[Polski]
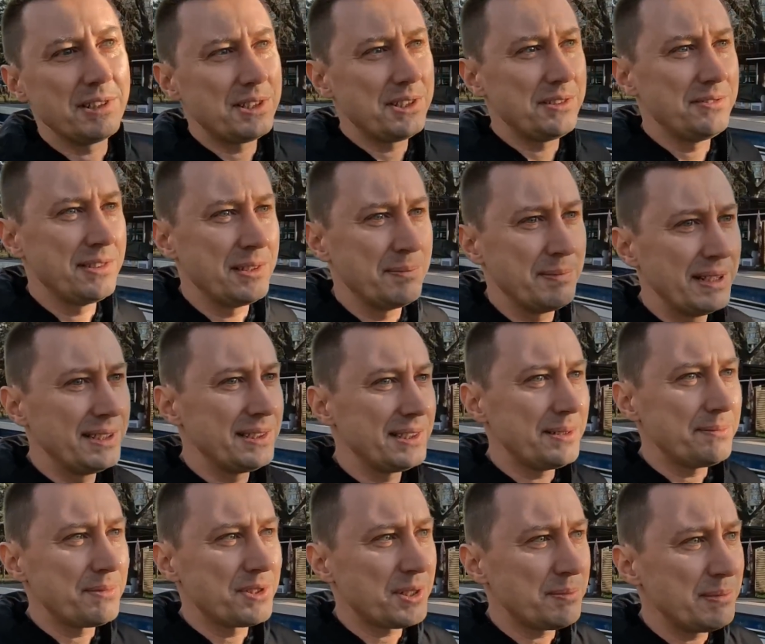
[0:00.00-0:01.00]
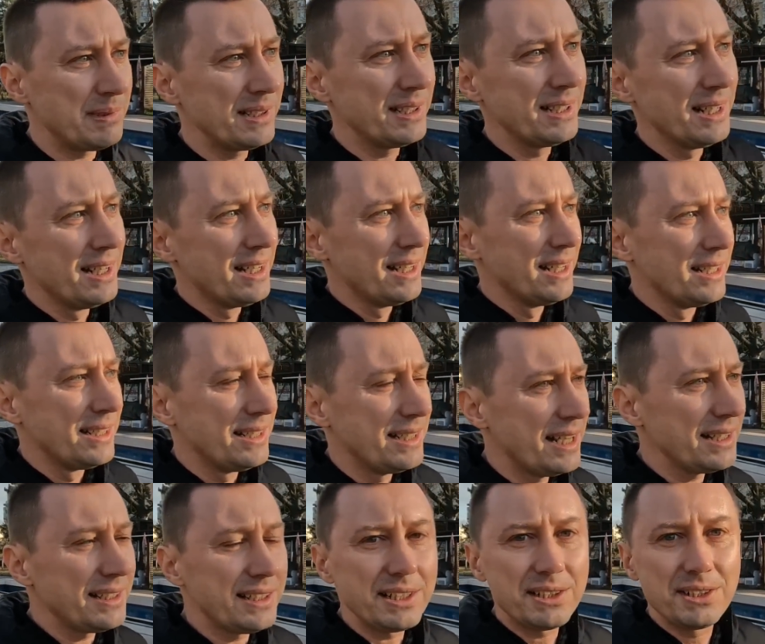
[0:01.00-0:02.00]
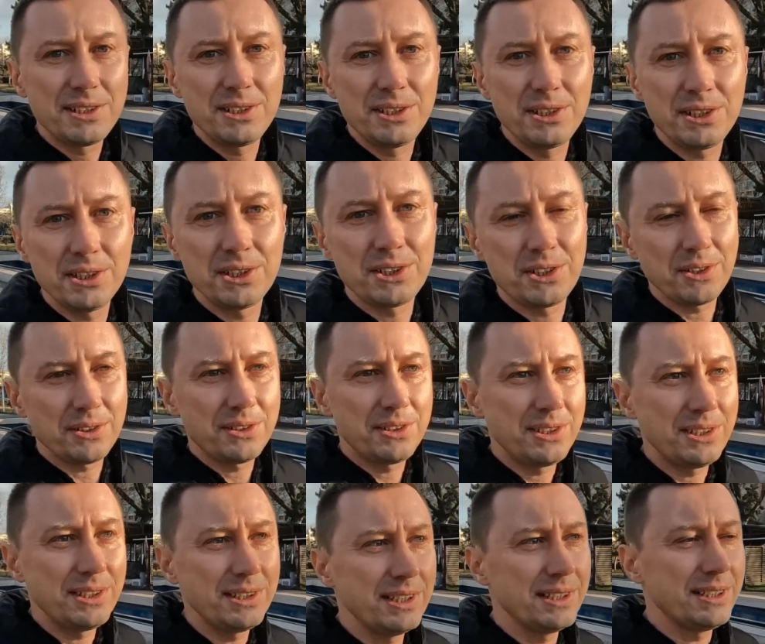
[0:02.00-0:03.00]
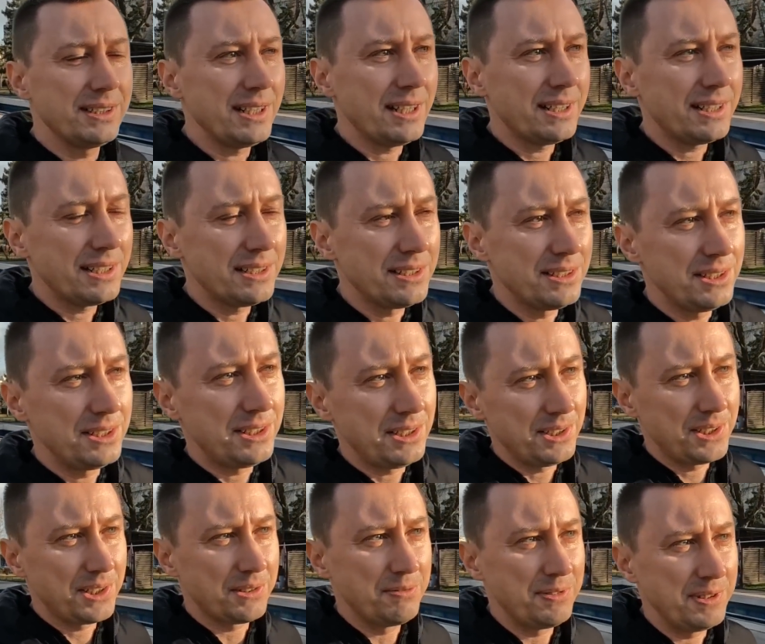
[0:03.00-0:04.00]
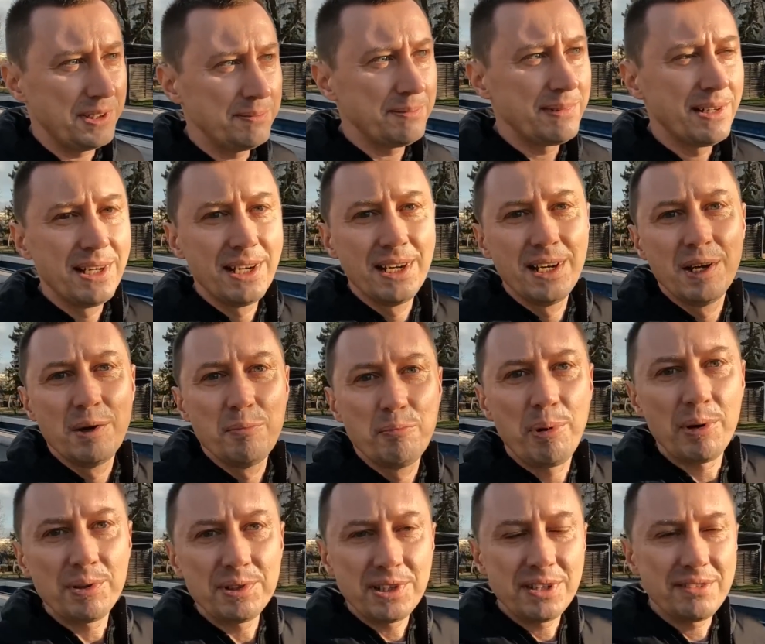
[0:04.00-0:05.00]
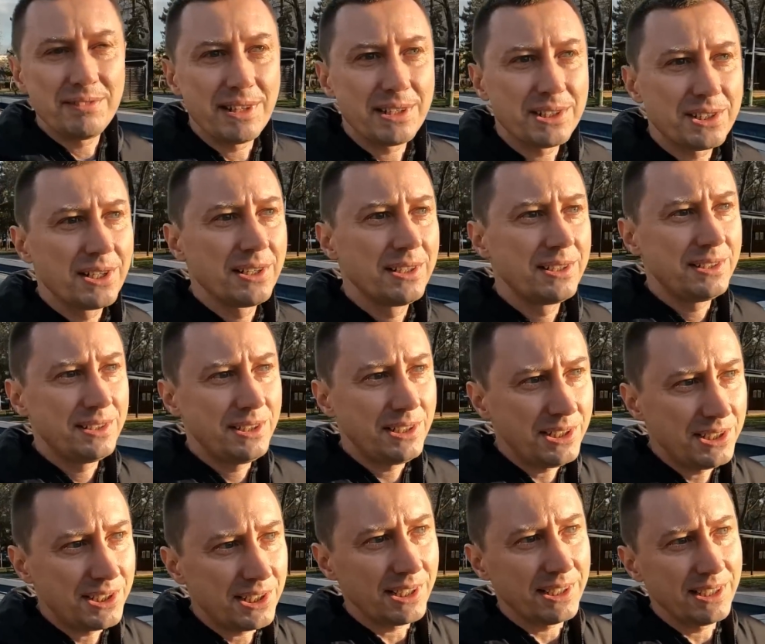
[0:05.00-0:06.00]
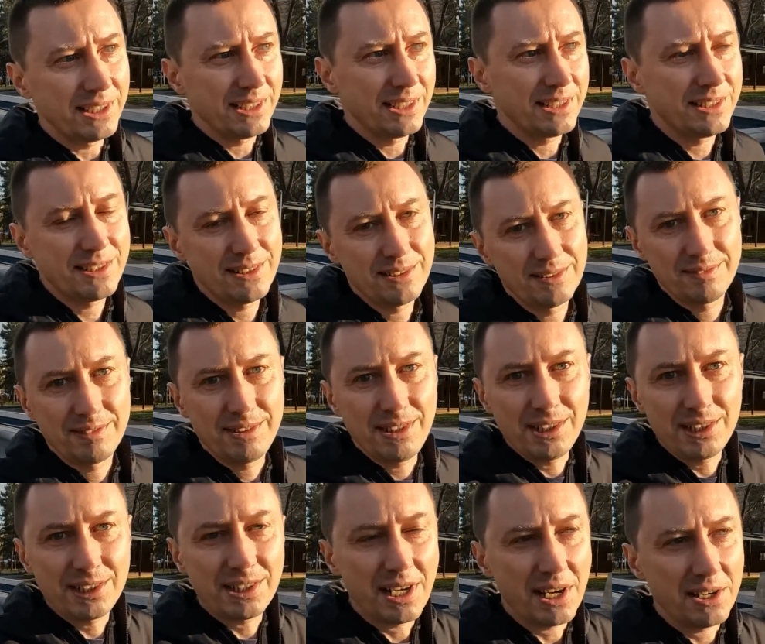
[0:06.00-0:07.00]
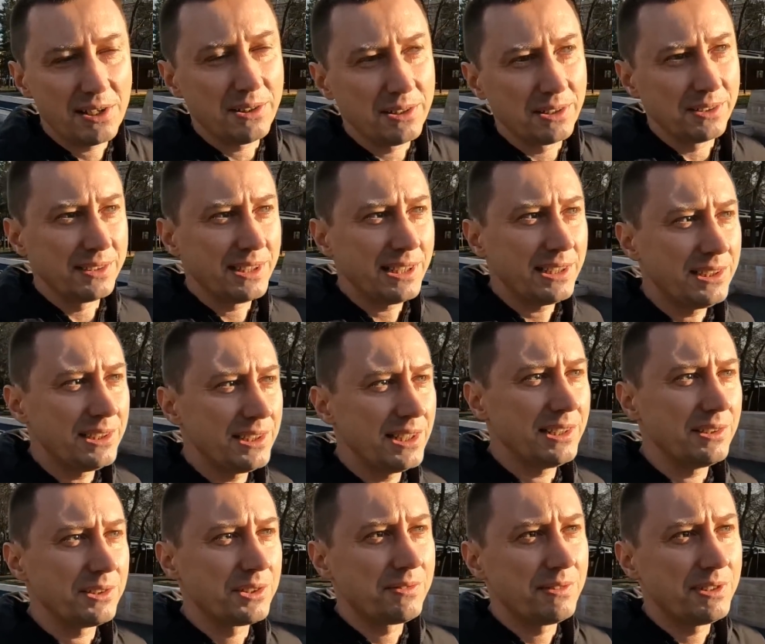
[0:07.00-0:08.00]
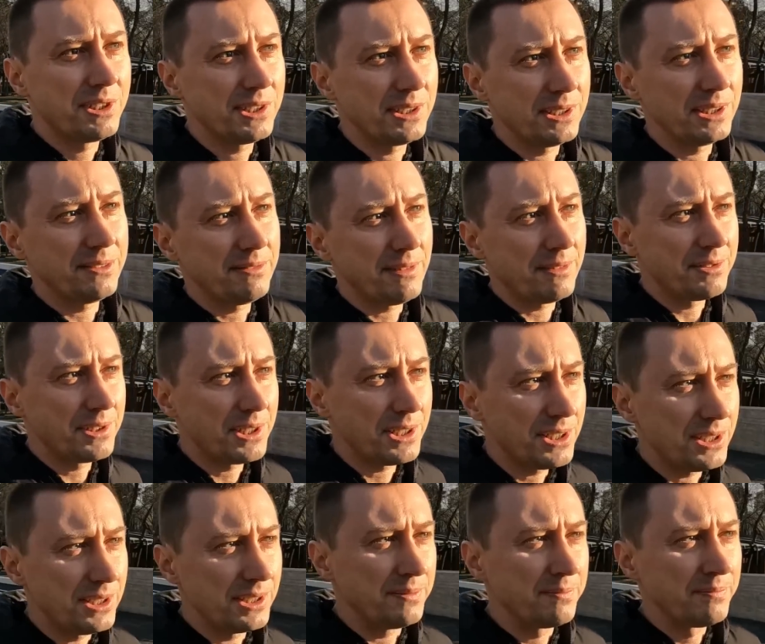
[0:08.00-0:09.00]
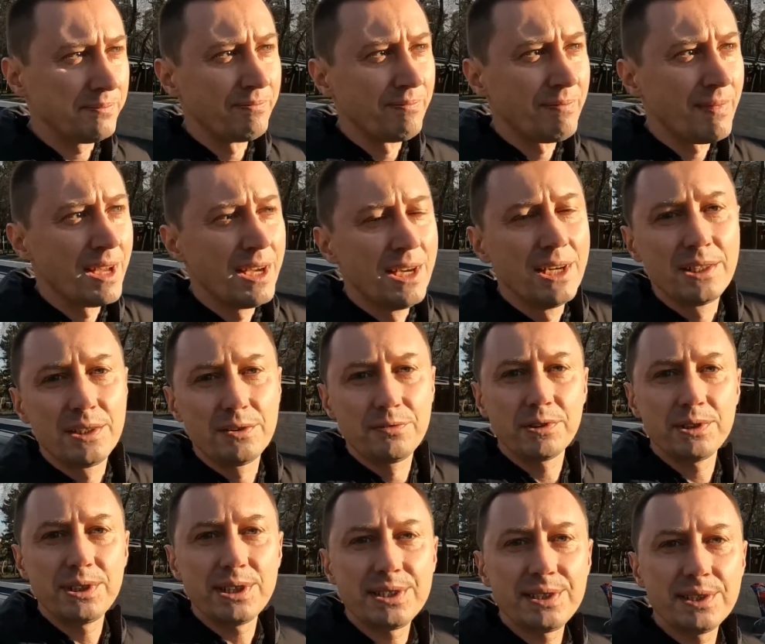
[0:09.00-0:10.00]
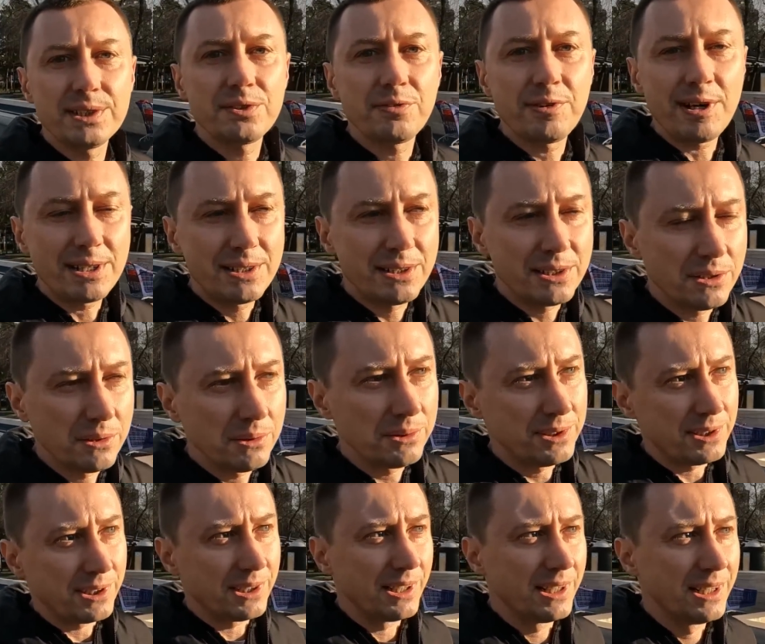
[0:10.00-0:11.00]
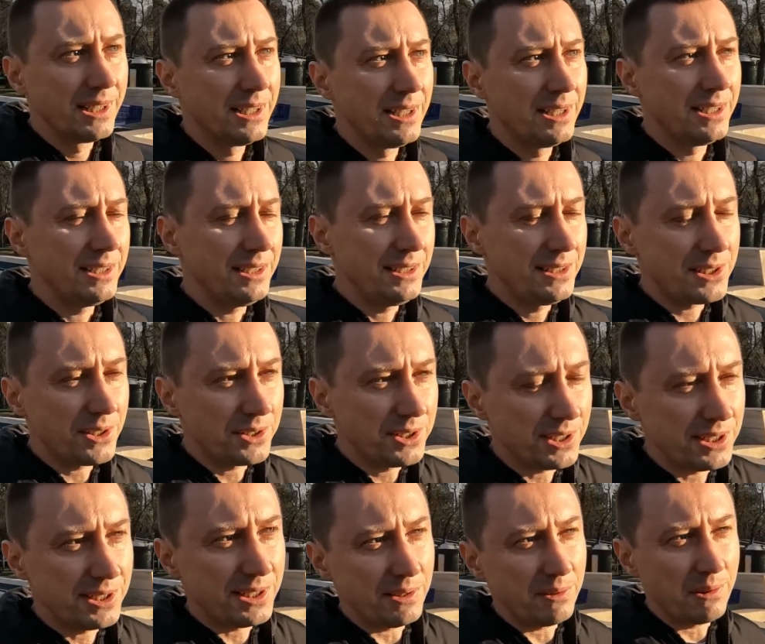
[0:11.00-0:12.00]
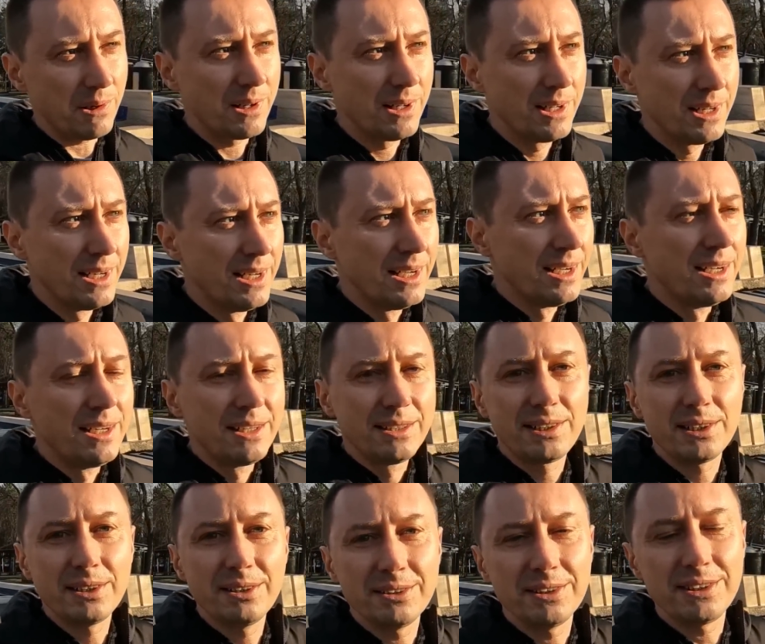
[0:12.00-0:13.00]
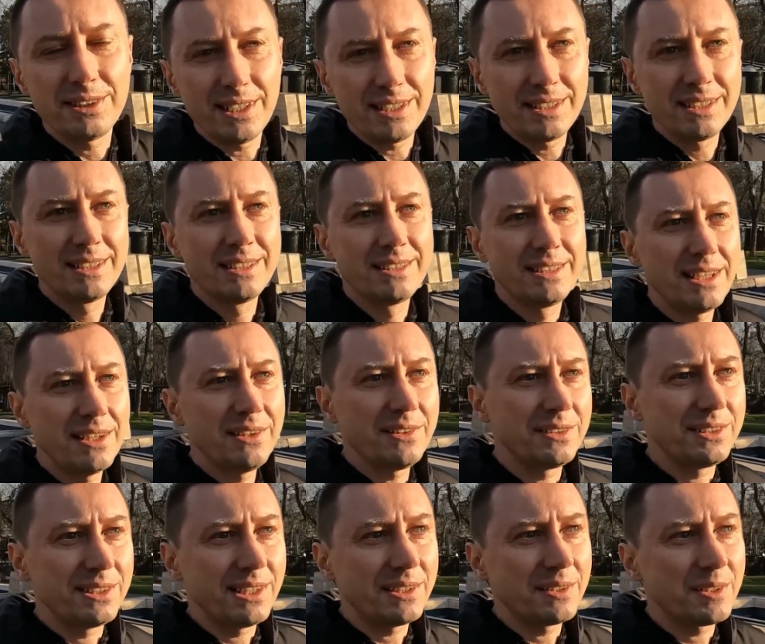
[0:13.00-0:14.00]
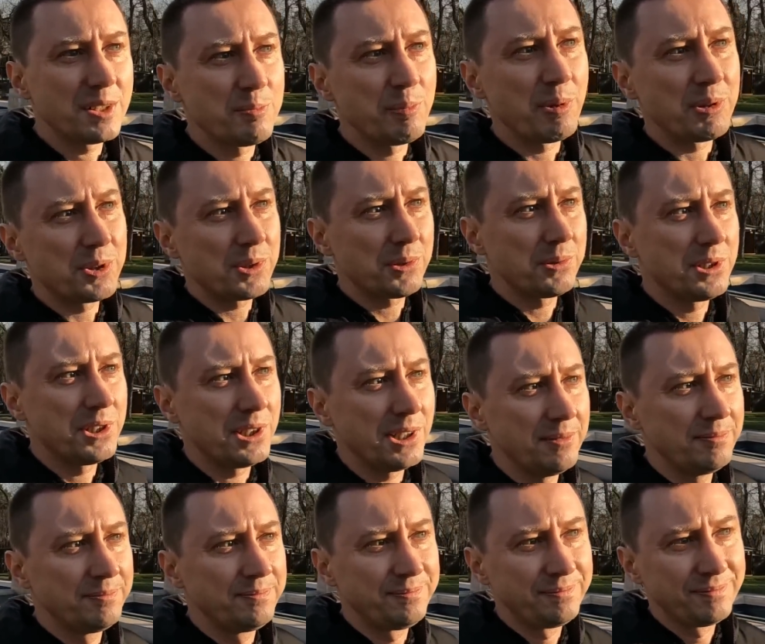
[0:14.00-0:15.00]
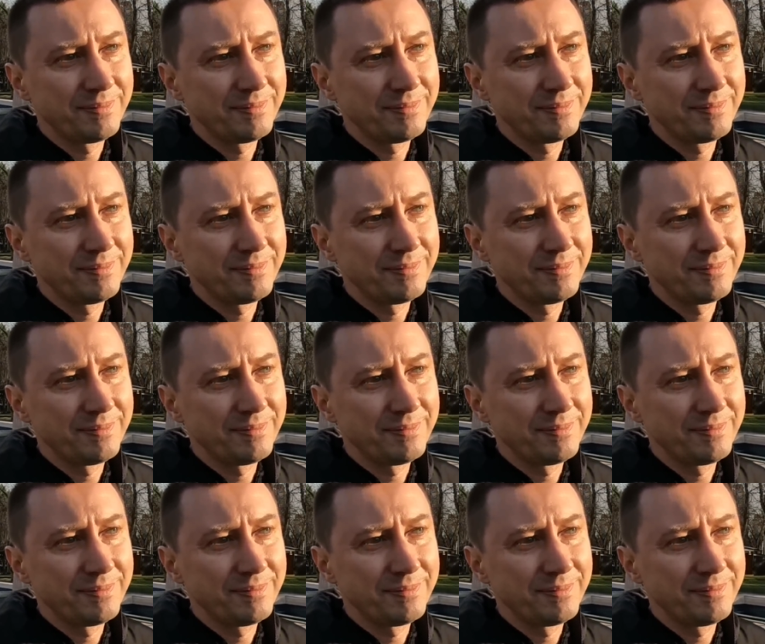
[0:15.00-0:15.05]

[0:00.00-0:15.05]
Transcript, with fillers: właściwie metrem, żeby nagrać dzisiejszy odcinek, nagrać dzisiejszy film, ponieważ dzisiaj jest, dzisiaj jak oglądacie, ja oczywiście nagrywam wcześniej, 24 luty. I co się stało tego dnia? Tego dnia rozpoczął się